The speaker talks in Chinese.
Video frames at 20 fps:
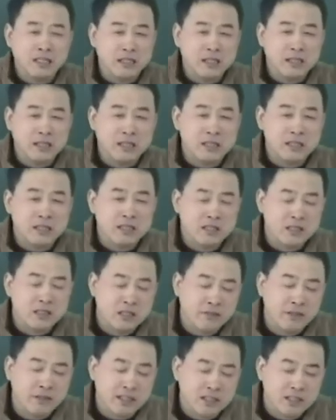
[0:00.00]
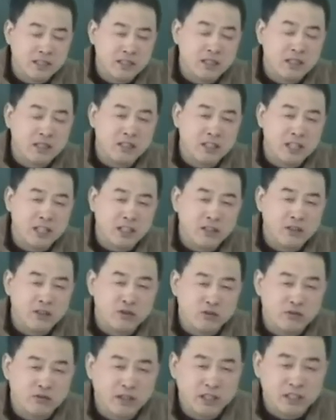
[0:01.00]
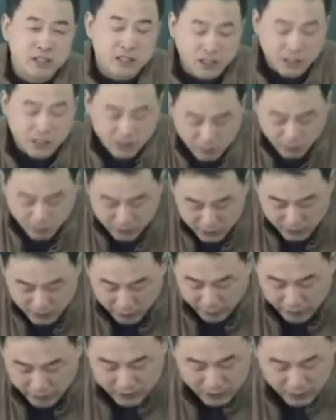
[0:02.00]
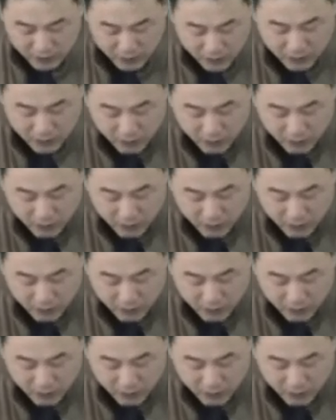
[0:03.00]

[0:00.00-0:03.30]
那个治治法是指导、想要组方的这样一个关键原则。